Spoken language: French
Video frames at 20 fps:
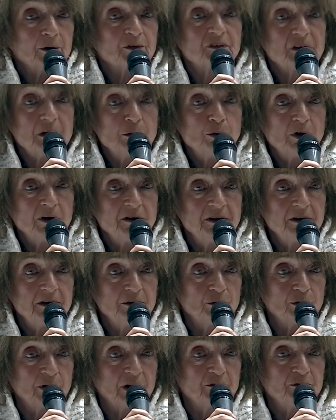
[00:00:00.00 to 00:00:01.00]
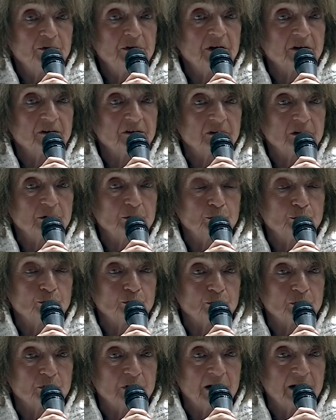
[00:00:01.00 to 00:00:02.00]
s'éloigner de la vie
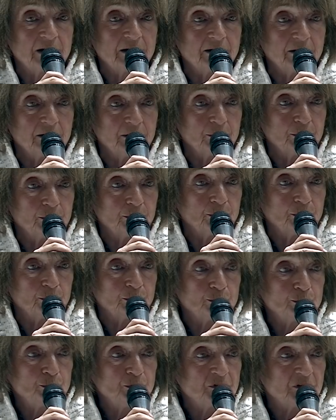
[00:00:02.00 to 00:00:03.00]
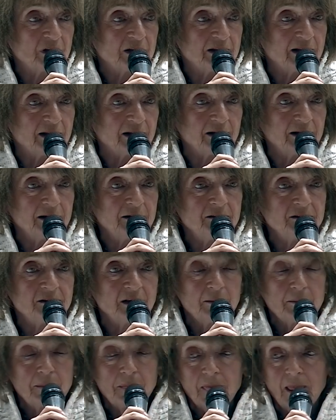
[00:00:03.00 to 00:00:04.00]
institutionnelle euh, du CNRS
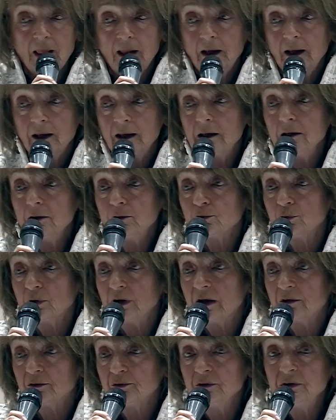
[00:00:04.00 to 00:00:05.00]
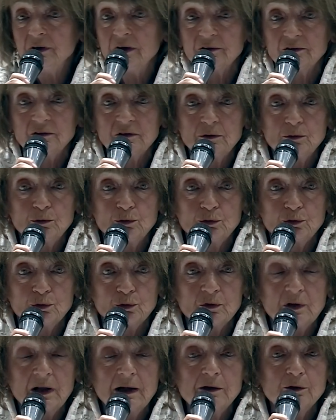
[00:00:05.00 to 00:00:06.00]
et de la vie
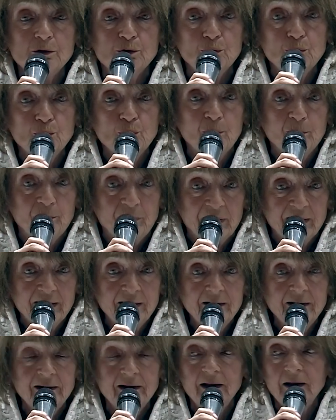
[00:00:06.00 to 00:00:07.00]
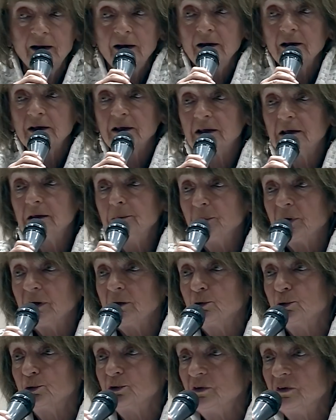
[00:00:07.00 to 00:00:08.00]
institutionnelle de nos pères, qui
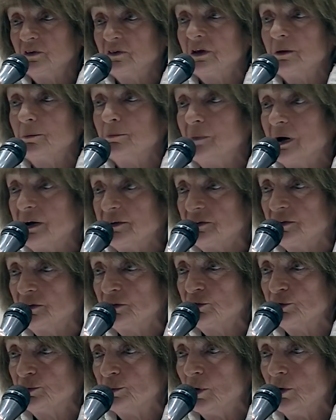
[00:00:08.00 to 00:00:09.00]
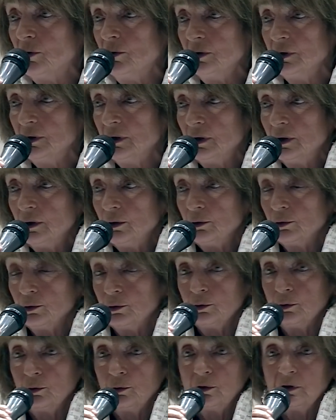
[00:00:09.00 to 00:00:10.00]
préconisaient massivement
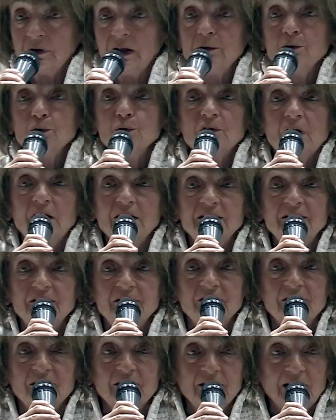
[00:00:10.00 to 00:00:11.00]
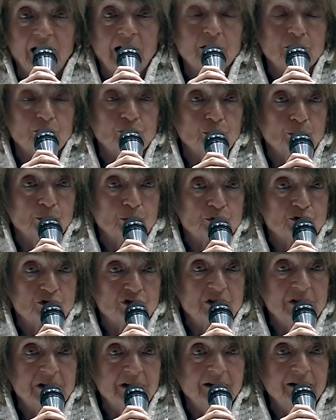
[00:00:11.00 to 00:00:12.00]
euh, la neutralité
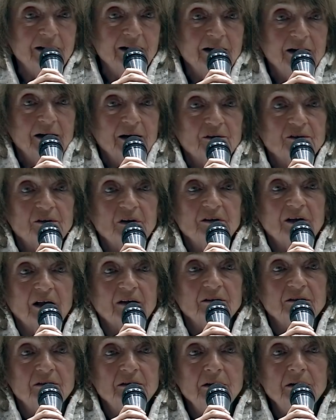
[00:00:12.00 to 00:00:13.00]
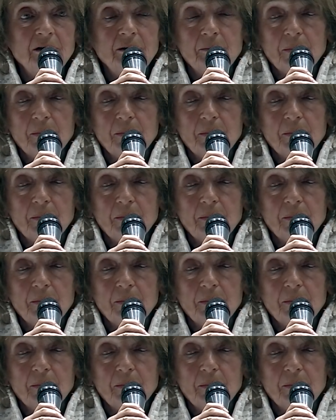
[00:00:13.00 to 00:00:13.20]
axiologique, c'est-à-dire